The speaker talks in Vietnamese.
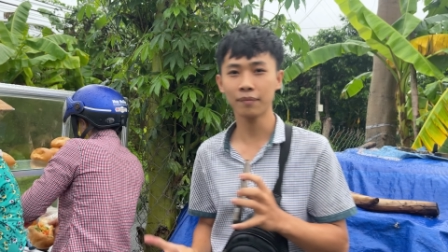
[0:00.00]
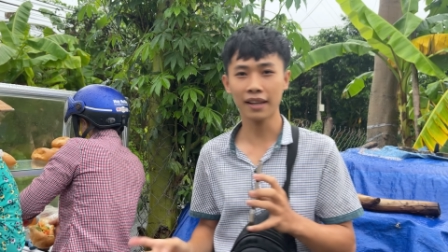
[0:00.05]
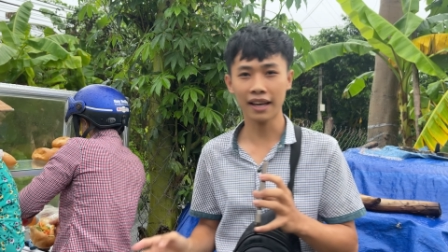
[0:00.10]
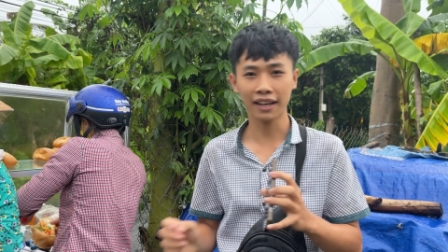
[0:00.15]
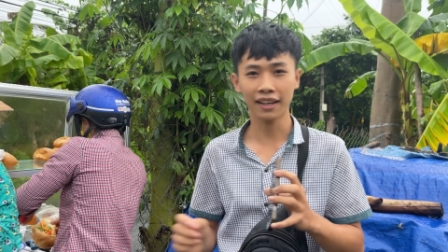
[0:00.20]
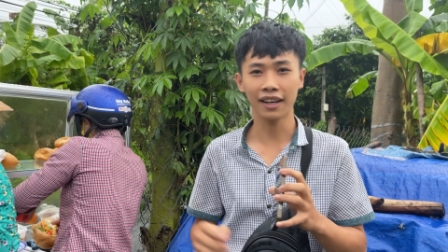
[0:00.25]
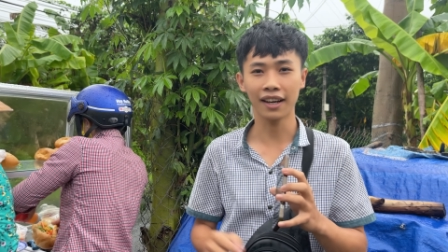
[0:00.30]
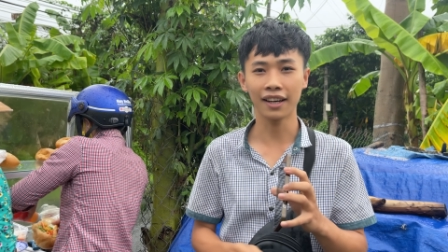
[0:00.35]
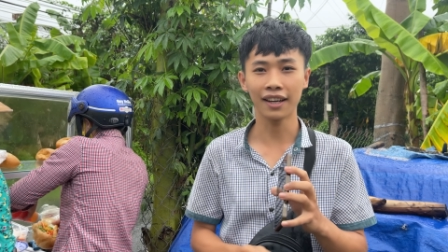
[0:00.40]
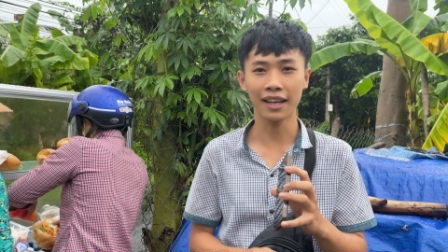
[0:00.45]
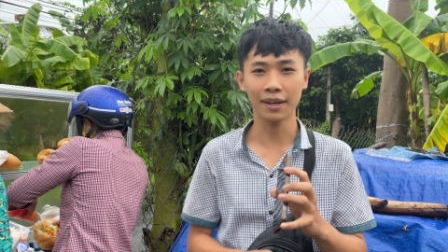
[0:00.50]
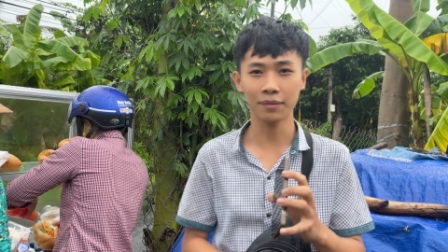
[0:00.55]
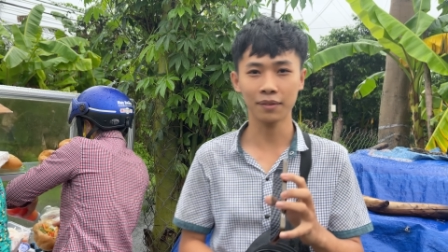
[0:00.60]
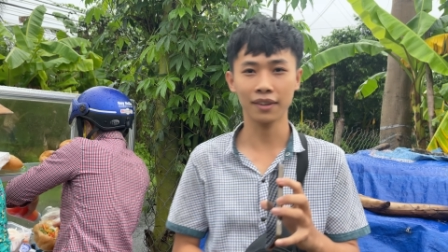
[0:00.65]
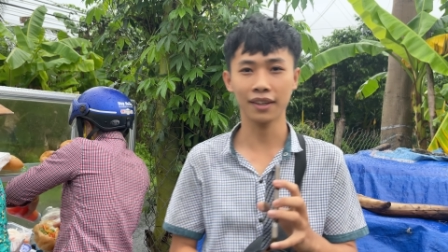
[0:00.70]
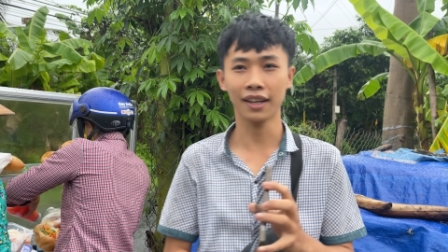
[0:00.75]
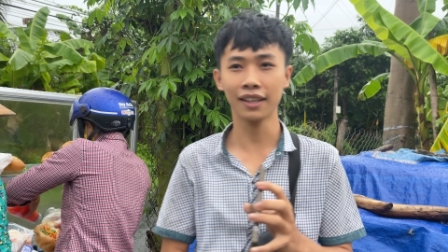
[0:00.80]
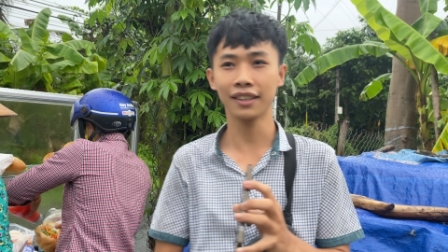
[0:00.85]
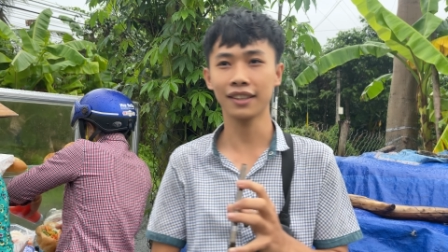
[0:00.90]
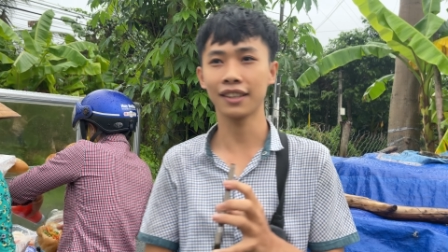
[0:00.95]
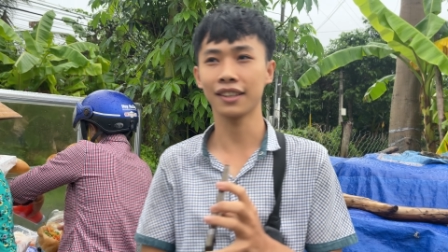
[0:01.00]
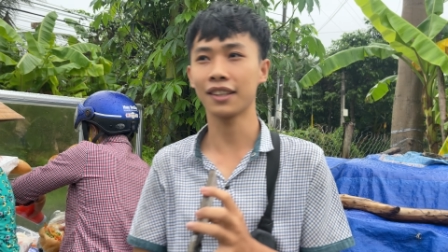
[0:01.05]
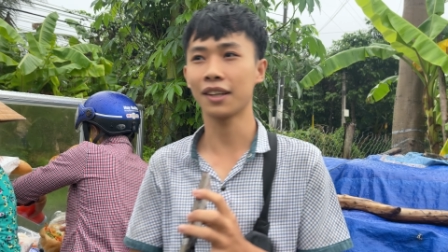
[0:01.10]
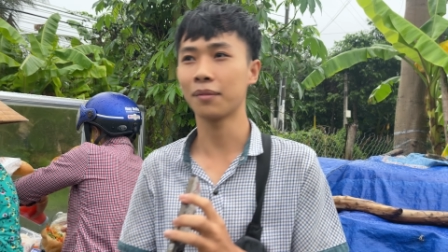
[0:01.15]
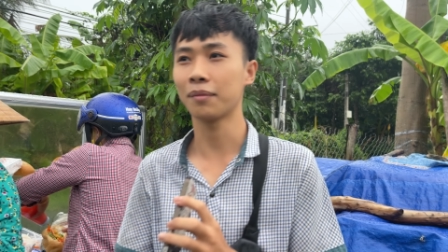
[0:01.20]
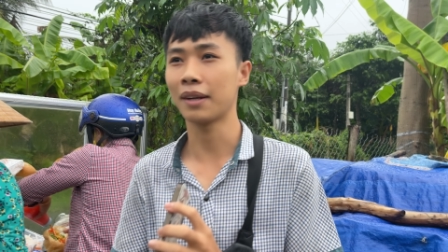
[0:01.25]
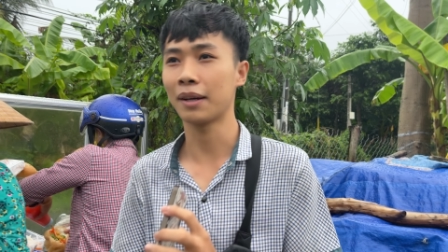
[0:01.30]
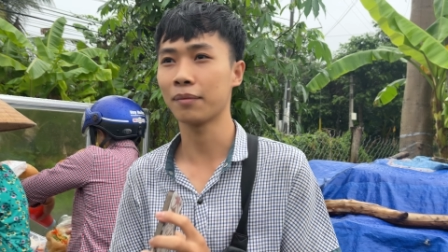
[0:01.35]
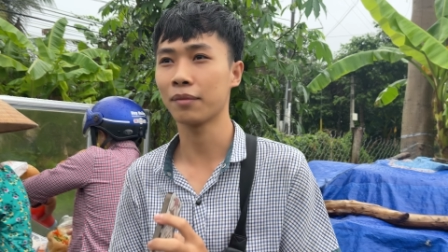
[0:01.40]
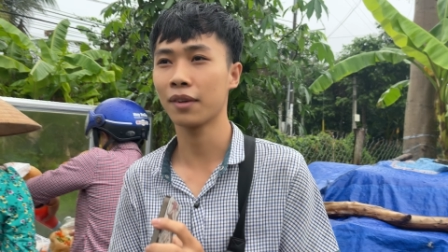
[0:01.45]
đang đợi làm cho khách thì
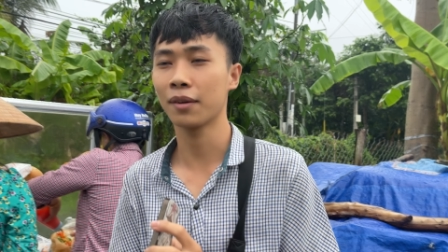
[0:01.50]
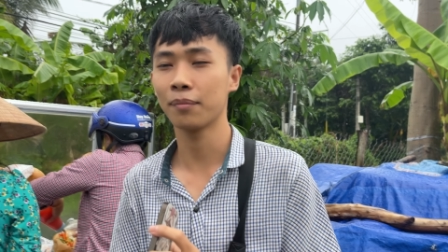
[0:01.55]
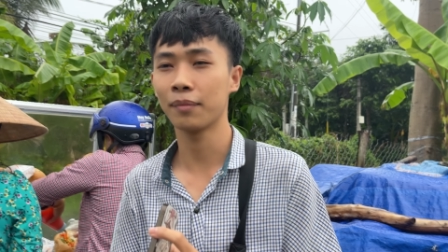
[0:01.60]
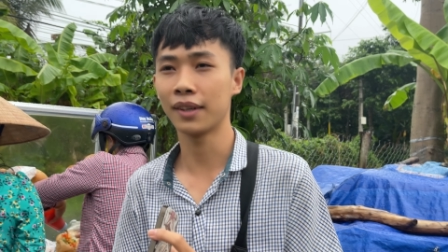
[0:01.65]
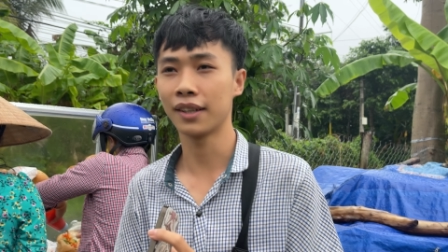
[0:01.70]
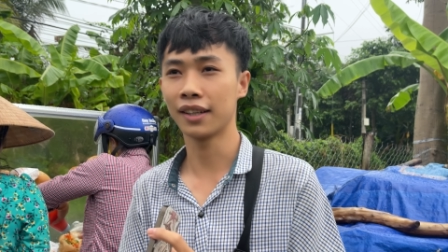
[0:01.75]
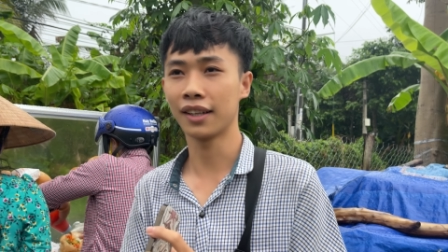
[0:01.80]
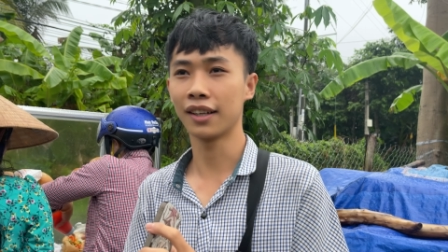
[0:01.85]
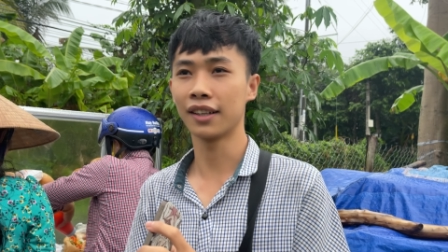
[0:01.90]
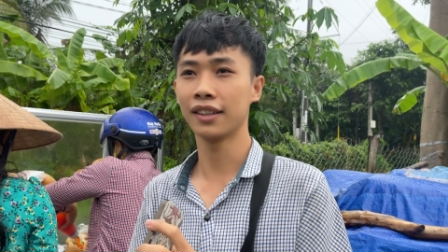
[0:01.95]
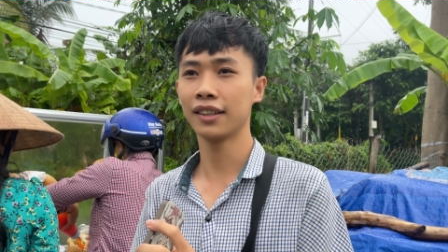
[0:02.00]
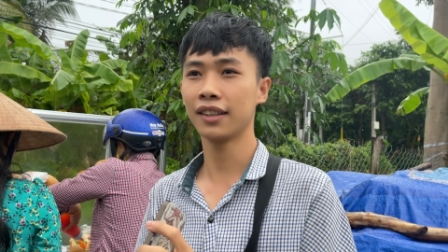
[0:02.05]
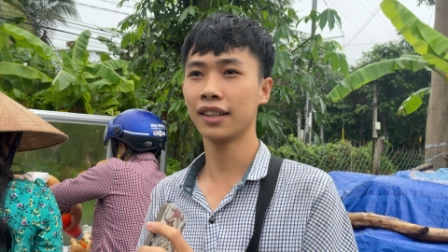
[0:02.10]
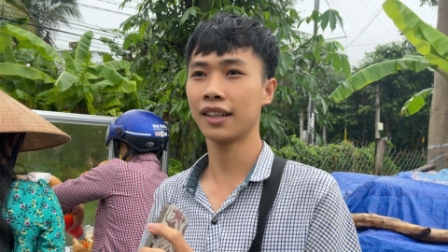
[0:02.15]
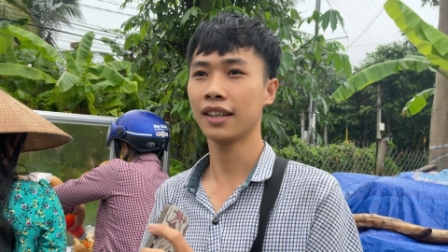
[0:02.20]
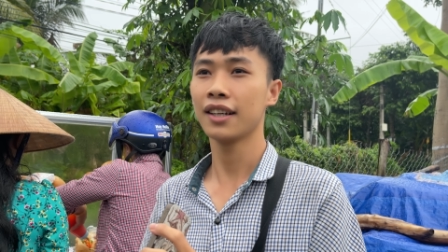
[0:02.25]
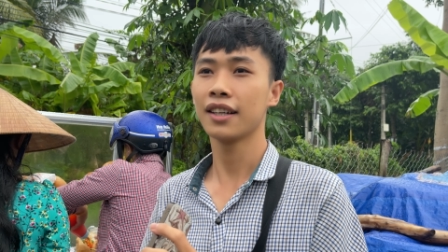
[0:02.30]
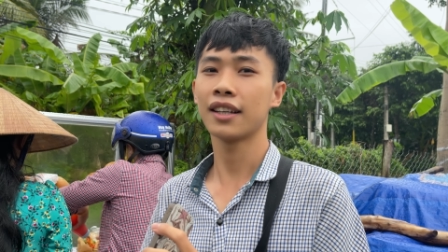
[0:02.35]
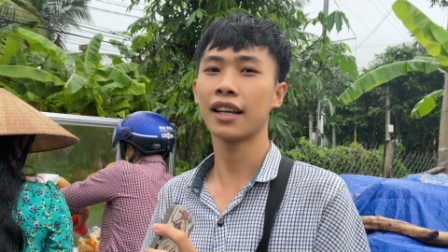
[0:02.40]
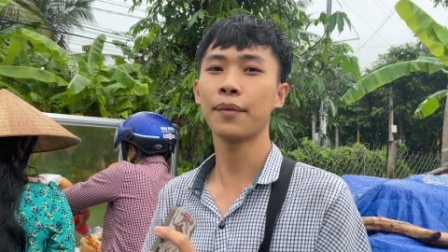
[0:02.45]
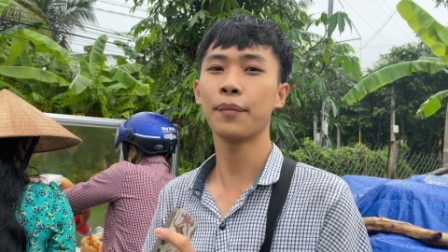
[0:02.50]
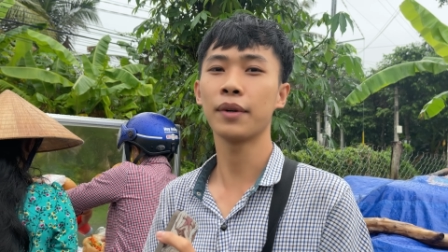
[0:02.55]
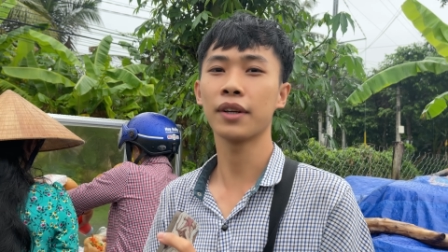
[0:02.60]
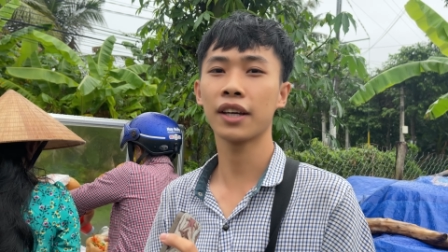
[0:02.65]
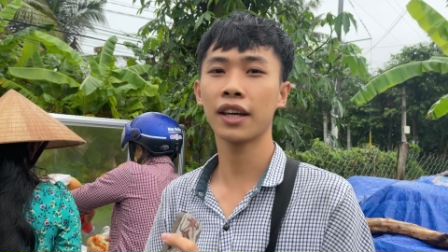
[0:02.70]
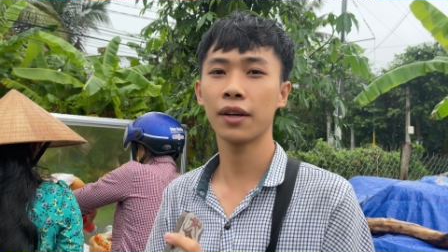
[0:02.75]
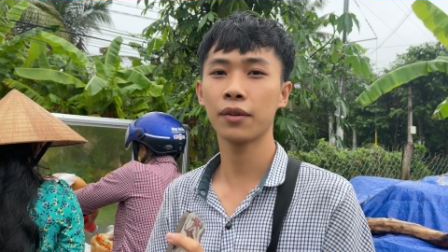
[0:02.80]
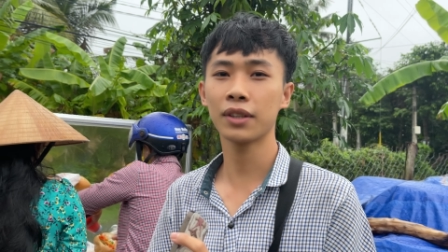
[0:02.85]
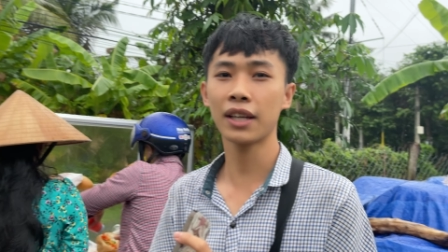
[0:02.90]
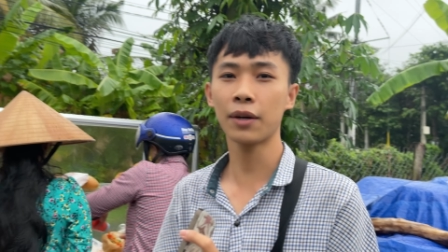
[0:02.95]
xong làm cho mình thử. Để mình
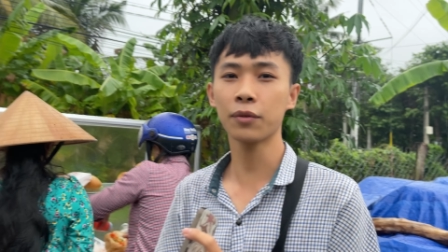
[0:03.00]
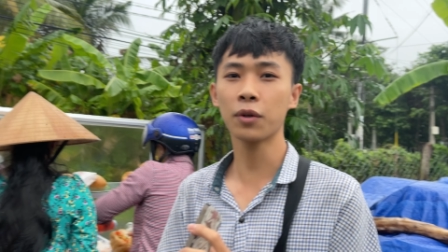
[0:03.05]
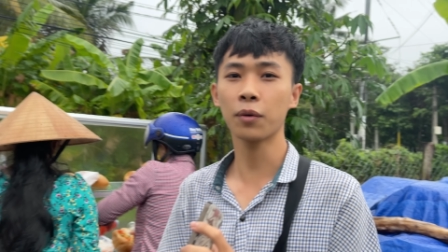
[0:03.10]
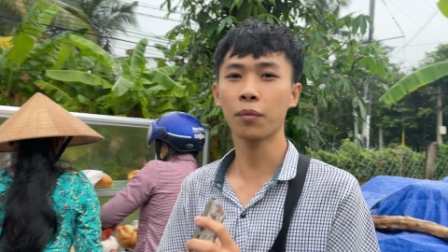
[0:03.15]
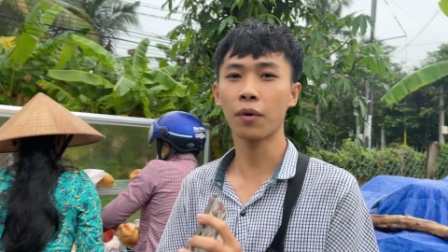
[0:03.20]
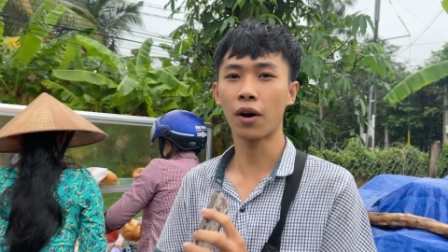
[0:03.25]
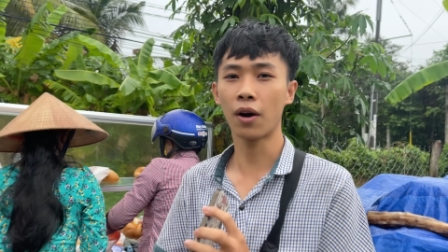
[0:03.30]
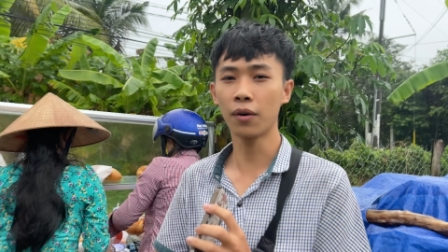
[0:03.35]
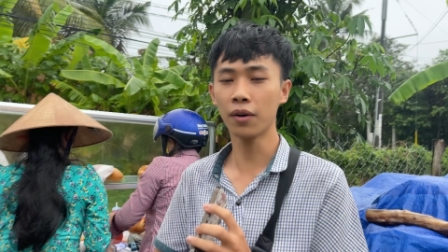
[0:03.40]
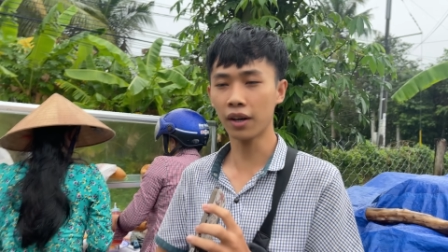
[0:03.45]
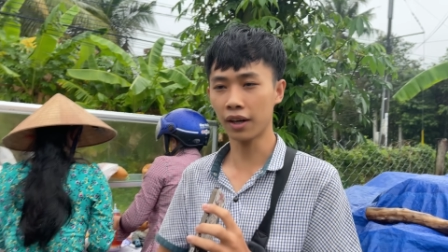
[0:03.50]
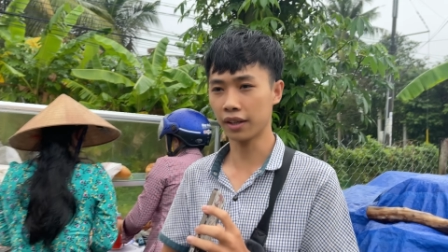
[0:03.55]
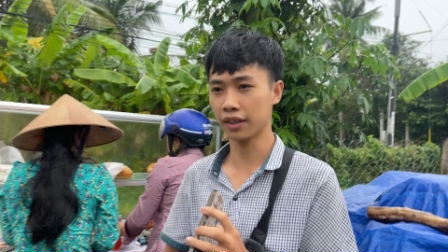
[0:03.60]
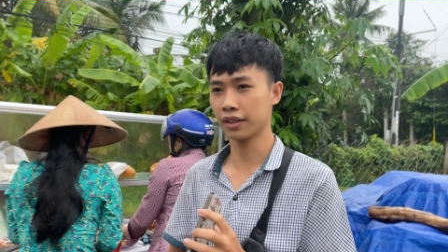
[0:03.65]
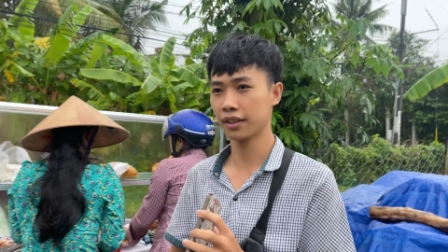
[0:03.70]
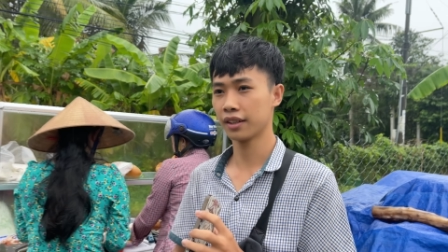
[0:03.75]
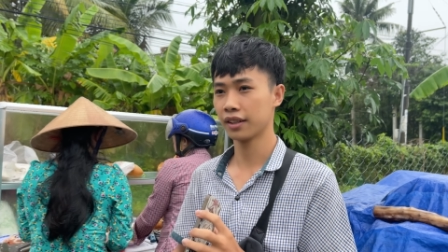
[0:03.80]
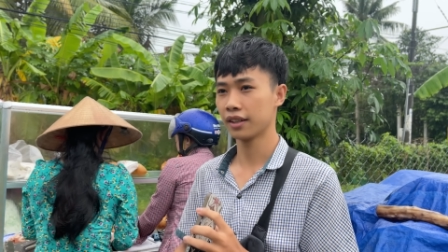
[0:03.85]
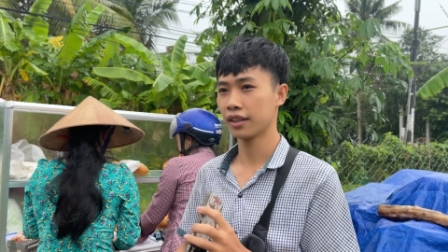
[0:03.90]
kêu sáu mươi ổ rồi.